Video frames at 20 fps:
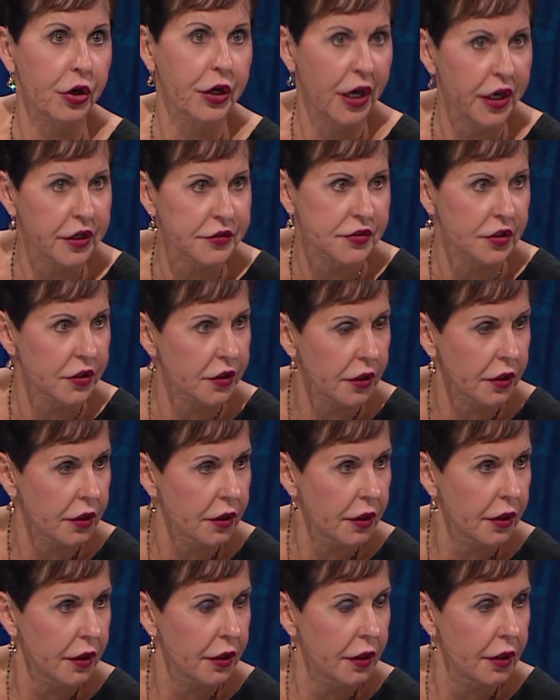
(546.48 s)
To mógł być jej
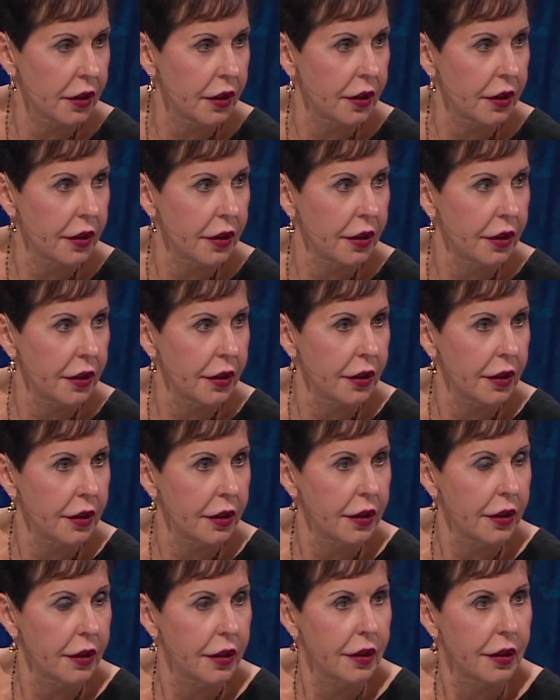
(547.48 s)
kuzyn.
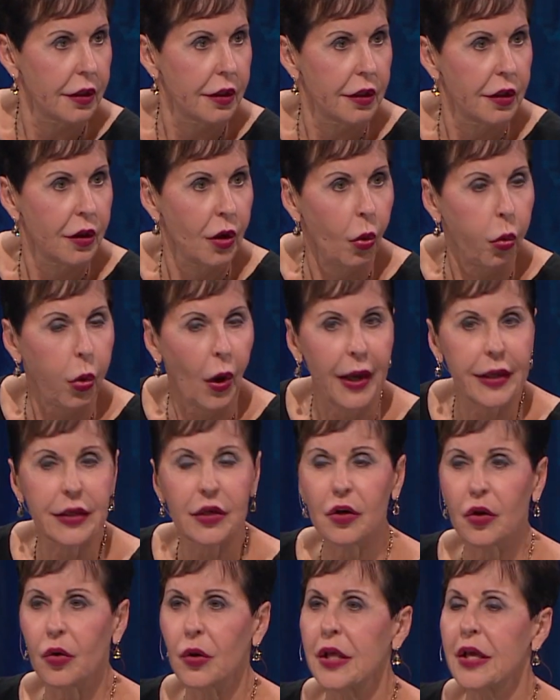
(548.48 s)

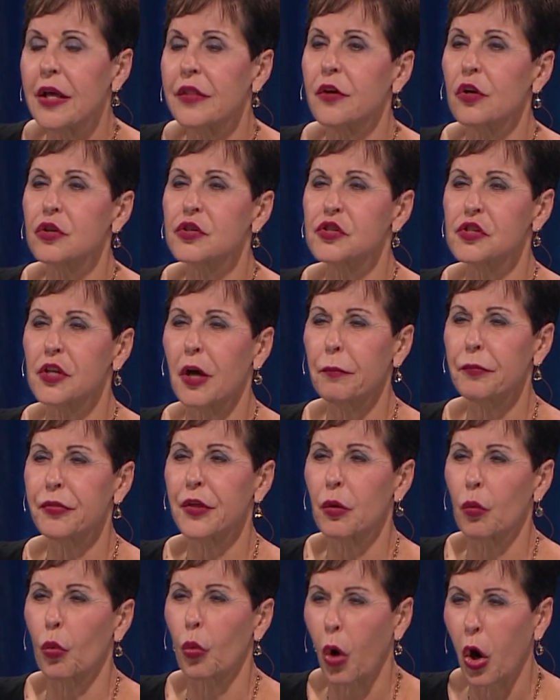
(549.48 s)
Wiecie, dzieje się
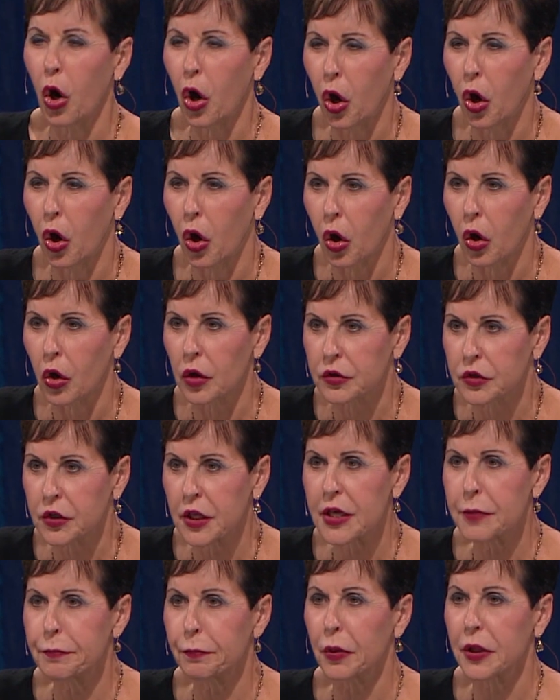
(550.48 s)
coś bardzo,
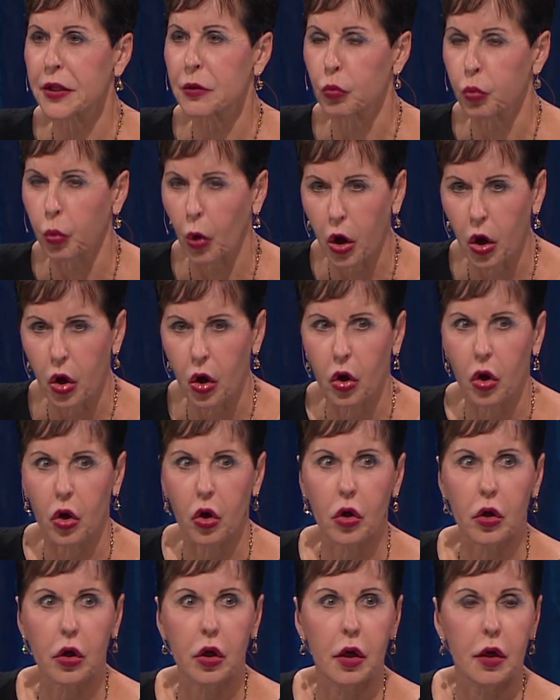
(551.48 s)
bardzo złego we
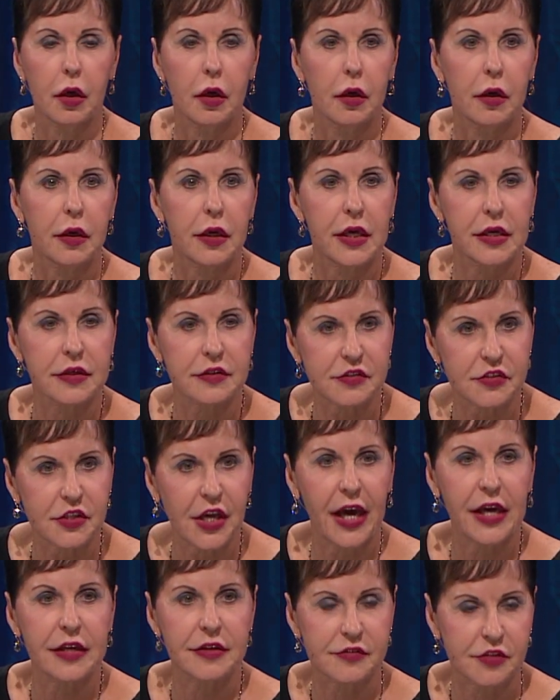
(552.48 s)
wnętrzu człowieka,
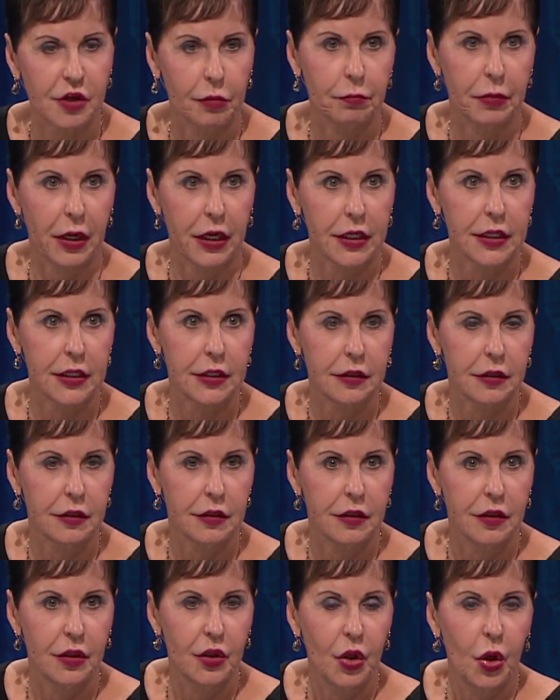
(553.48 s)
który mówi takie
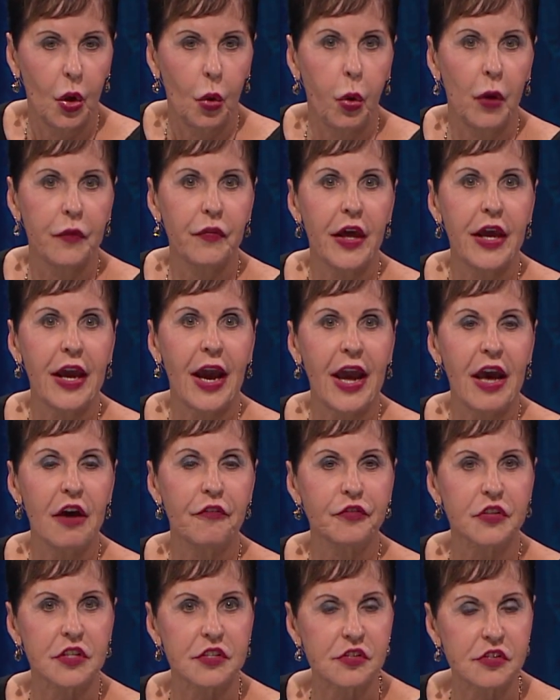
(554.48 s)
rzeczy, a szczególnie
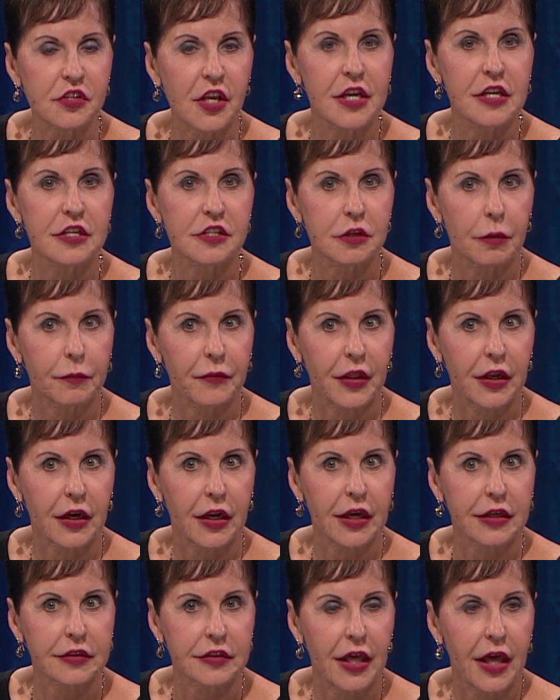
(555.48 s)
z
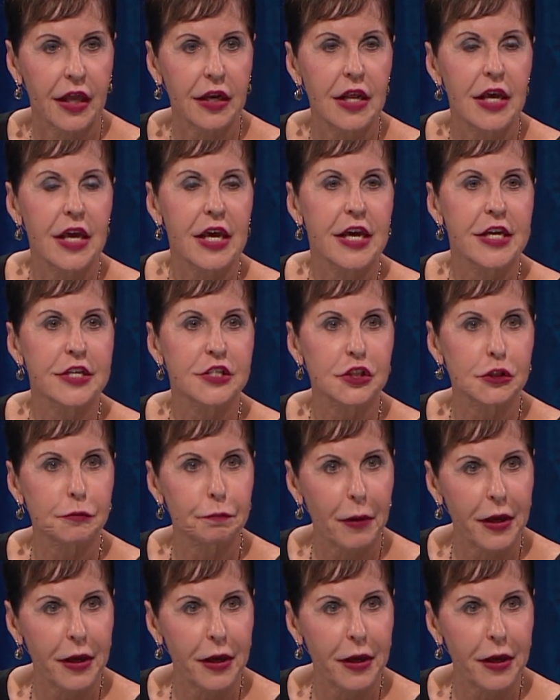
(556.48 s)
takim wydźwiękiem.